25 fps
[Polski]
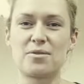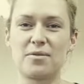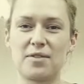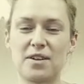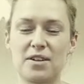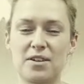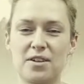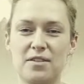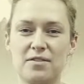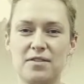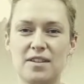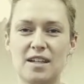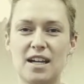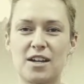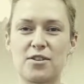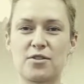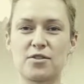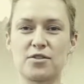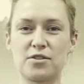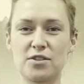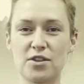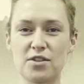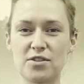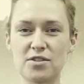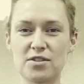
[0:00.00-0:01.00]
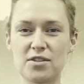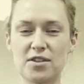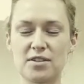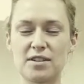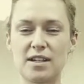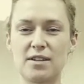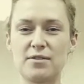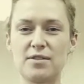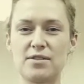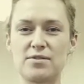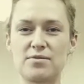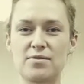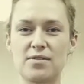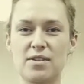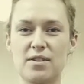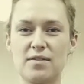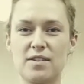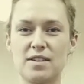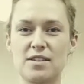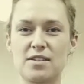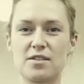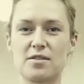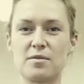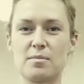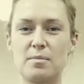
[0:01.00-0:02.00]
człowiekowi jako doskonały
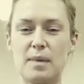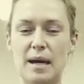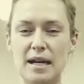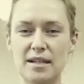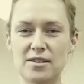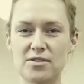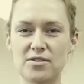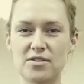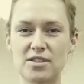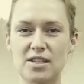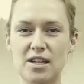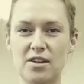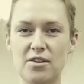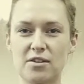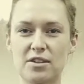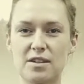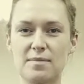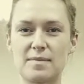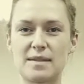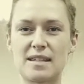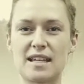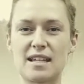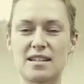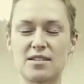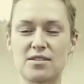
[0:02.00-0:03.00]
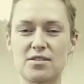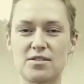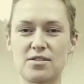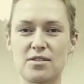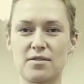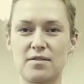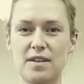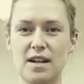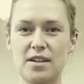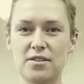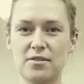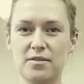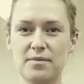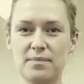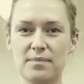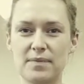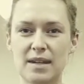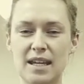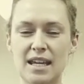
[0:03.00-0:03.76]
surowiec o bardzo szerokim zastosowaniu.